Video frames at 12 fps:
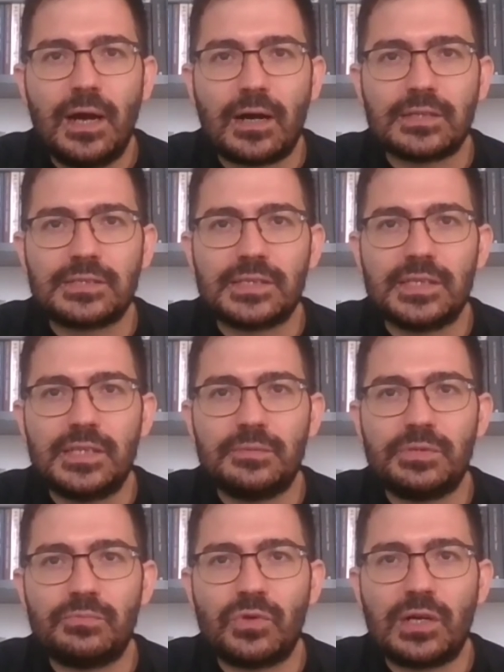
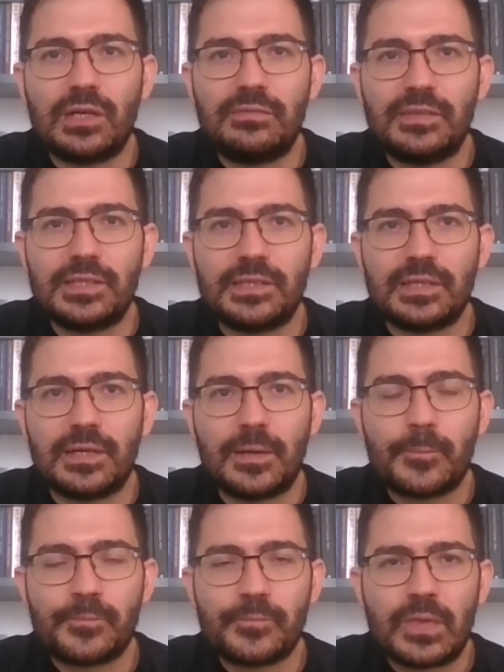askeri bir muhalefetle
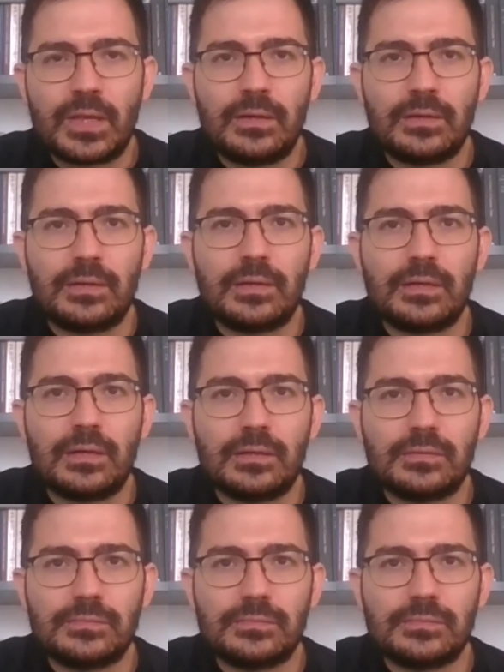e,